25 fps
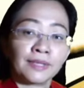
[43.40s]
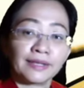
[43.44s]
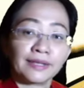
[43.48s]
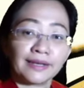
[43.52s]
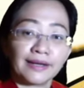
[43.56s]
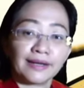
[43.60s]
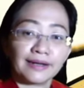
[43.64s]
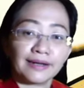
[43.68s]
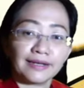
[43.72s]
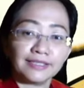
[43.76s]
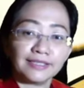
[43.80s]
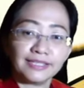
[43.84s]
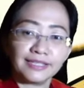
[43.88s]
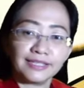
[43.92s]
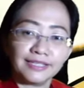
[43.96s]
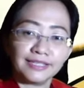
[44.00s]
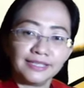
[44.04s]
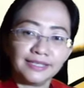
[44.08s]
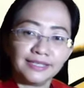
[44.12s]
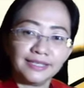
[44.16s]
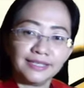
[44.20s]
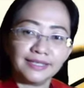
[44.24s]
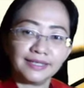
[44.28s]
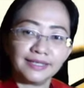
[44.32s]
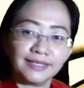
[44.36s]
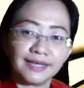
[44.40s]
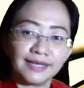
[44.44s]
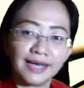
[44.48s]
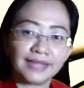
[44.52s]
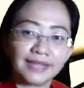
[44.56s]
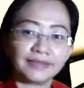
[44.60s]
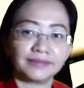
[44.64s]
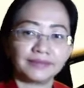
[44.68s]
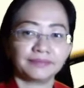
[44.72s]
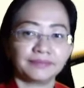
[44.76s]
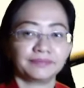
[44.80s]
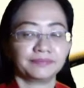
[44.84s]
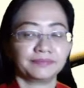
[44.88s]
kakak jadi ingat
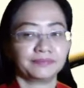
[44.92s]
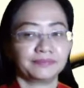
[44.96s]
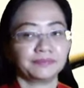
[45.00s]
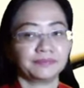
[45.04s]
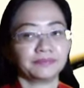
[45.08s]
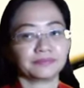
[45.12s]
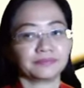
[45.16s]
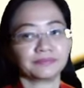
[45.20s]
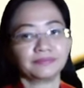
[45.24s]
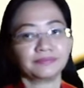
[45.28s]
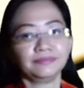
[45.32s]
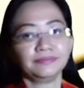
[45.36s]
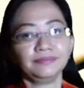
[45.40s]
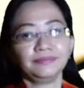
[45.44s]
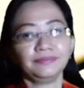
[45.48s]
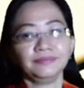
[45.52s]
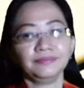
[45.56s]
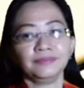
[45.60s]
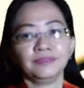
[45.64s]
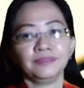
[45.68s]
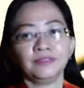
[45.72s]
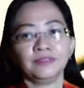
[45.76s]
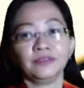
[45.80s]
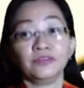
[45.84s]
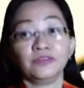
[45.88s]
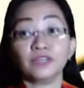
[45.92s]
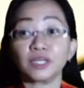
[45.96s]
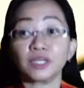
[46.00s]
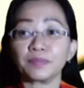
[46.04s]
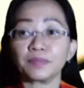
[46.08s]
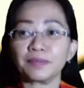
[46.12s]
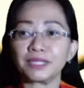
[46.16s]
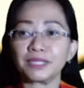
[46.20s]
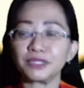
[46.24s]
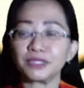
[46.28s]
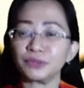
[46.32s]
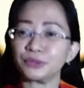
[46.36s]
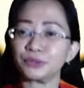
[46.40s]

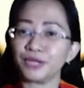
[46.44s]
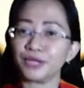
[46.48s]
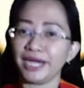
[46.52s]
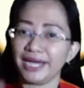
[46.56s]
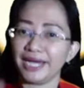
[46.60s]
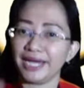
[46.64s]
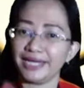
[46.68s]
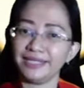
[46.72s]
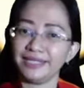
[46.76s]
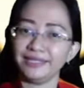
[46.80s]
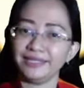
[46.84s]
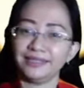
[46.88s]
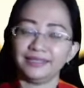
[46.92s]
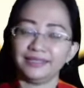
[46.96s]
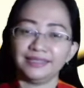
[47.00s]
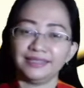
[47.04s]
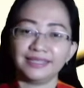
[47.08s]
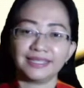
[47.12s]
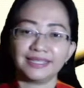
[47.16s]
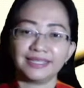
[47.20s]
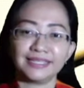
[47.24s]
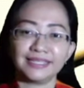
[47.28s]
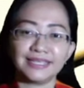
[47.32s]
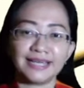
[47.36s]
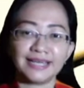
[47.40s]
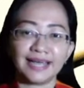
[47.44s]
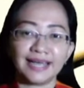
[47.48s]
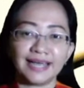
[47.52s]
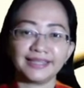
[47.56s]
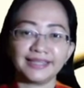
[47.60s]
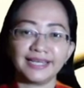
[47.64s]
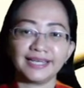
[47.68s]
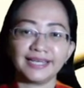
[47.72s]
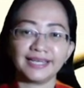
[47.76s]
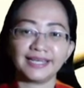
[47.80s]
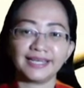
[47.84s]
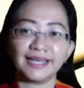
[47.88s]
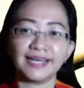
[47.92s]
firman Tuhan yang
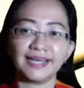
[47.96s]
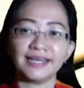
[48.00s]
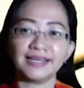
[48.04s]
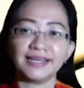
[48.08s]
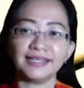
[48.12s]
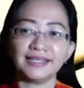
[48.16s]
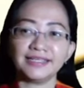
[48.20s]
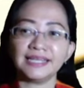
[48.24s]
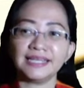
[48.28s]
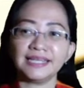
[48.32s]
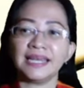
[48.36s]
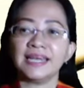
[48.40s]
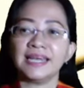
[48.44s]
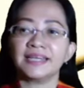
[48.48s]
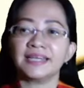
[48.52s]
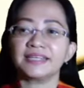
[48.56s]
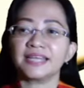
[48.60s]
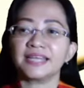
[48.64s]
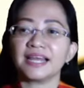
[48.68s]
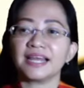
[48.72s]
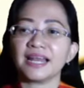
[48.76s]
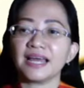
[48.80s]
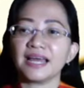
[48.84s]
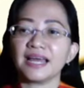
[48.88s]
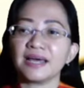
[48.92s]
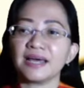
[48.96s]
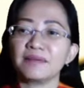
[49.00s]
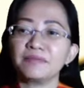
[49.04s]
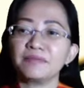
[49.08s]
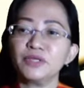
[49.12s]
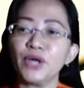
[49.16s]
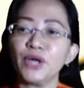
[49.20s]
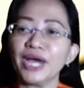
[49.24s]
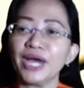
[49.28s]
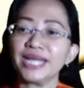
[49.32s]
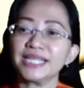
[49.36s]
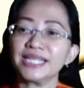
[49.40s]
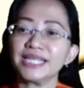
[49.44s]
dikatakan dalam
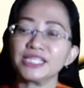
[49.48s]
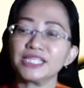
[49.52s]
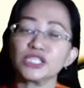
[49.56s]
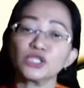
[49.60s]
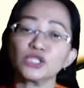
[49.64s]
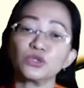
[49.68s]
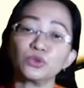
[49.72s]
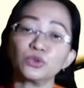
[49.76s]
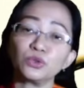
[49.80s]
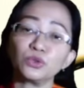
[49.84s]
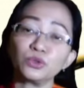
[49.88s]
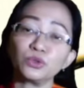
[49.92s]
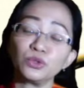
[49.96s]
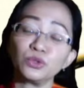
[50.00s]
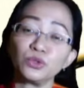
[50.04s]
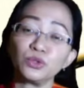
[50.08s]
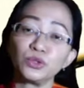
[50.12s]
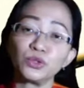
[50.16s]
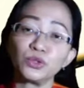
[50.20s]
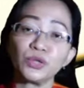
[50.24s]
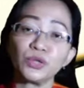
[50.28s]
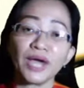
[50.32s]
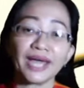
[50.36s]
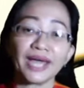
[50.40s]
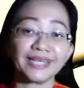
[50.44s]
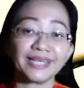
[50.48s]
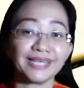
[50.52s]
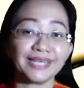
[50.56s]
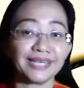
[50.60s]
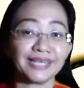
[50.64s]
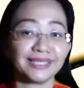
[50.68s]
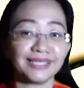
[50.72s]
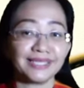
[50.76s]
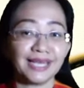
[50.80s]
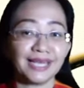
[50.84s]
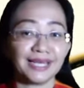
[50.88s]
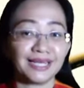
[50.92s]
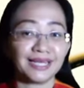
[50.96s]
Yohanes 7 ayat
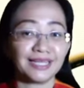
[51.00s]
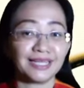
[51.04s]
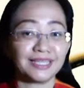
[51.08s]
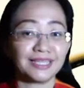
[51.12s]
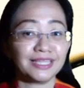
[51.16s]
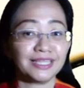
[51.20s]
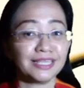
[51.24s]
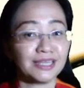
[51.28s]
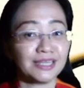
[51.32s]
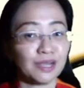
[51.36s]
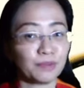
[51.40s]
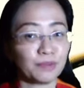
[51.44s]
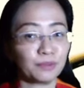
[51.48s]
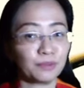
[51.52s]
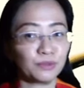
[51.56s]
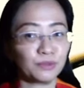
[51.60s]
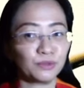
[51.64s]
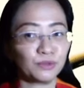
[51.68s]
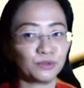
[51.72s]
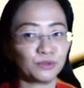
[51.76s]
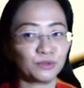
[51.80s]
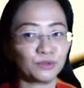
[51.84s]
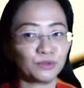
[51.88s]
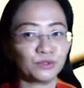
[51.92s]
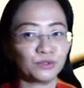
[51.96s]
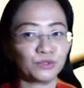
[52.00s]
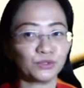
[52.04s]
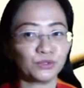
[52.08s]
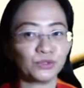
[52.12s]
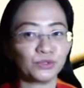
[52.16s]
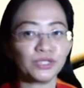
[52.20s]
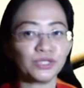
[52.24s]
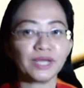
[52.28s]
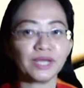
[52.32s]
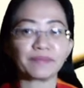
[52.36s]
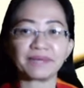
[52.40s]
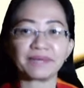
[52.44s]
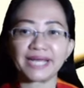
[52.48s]
yang ke-37
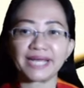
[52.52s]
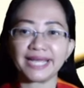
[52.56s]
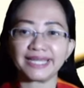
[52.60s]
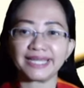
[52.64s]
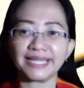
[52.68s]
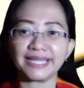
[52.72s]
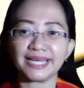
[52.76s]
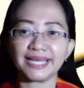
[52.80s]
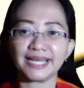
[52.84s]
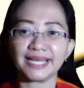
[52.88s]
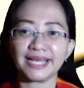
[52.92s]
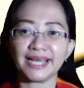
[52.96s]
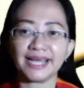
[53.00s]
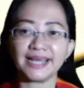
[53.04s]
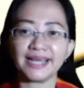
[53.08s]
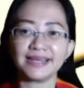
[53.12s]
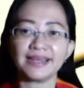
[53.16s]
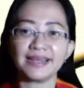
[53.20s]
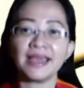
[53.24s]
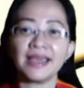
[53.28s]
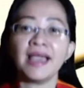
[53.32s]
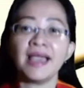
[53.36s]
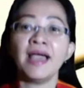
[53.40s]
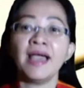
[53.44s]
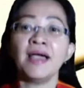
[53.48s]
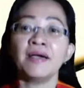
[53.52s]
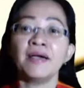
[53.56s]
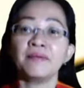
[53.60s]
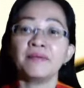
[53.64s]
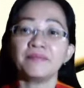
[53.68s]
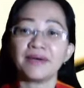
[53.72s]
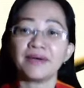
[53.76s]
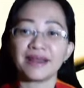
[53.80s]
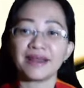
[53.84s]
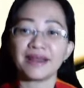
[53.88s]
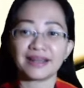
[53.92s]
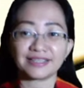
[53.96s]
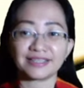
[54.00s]
yang mengatakan
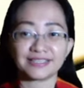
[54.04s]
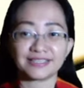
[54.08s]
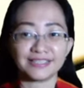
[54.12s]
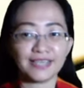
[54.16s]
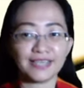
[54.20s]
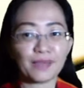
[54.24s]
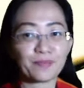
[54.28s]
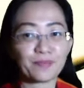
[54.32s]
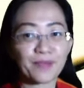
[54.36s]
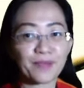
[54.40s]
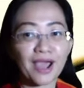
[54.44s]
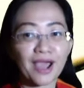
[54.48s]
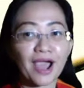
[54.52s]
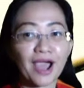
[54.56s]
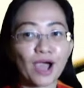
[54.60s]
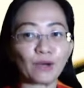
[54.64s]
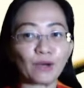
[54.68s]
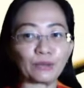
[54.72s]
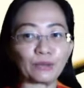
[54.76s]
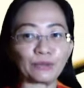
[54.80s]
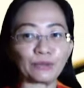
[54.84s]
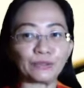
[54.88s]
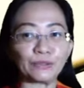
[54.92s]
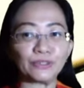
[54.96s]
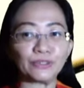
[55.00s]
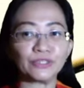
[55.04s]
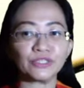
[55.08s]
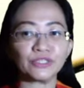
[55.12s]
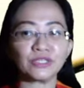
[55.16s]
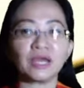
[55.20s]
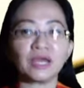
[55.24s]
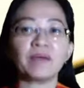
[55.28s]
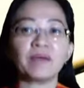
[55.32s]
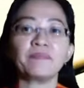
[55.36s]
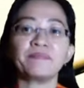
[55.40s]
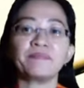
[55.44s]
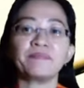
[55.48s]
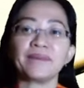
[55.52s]
barang siapa haus
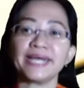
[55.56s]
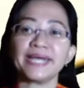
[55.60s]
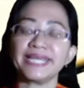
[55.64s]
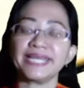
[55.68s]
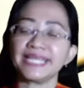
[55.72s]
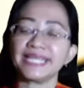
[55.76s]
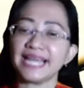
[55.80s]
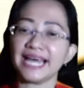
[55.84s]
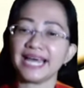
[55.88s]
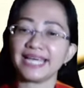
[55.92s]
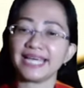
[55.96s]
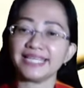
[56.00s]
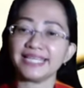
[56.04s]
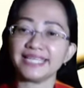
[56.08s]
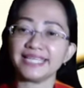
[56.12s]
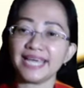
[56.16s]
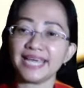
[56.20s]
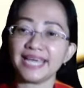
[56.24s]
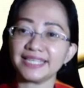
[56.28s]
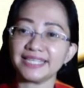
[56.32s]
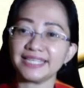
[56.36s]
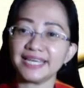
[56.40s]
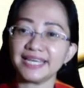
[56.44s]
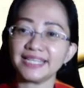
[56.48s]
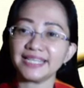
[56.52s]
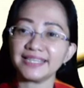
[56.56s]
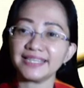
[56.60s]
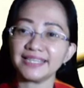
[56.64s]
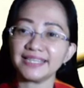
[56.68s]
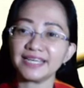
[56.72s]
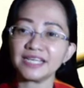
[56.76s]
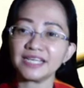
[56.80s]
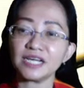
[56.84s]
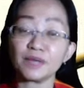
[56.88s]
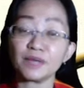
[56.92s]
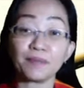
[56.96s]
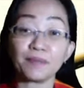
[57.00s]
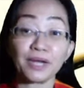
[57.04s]
baiklah ia
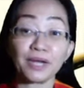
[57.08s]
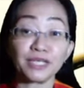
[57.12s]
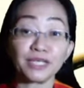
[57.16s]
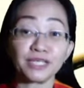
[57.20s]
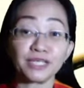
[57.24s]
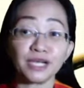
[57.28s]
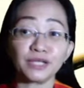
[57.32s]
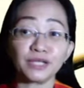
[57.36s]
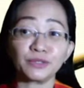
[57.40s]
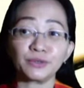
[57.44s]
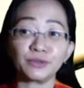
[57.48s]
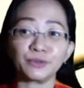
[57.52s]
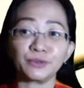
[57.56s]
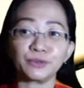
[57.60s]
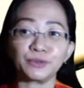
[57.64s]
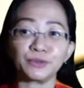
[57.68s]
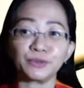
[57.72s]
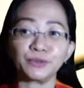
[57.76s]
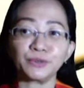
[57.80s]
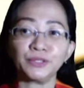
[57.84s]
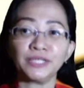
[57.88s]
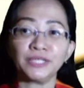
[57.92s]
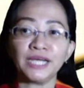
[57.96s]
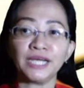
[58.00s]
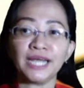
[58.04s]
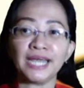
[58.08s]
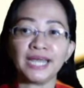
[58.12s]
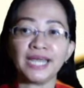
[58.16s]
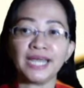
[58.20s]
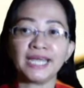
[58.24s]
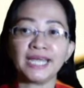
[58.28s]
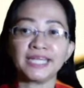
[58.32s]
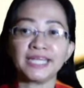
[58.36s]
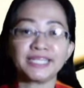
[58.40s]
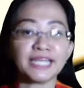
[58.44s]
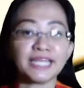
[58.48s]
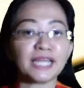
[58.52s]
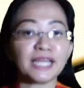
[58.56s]
datang kepadaku
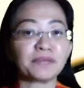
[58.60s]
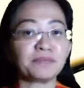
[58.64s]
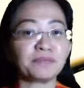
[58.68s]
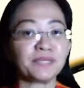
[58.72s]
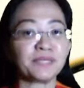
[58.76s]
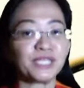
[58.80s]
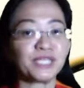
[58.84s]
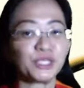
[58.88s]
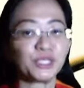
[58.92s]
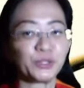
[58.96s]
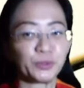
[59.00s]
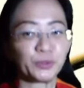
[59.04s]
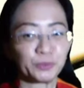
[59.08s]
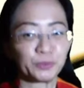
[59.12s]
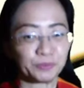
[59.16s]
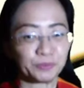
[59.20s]
dan minum.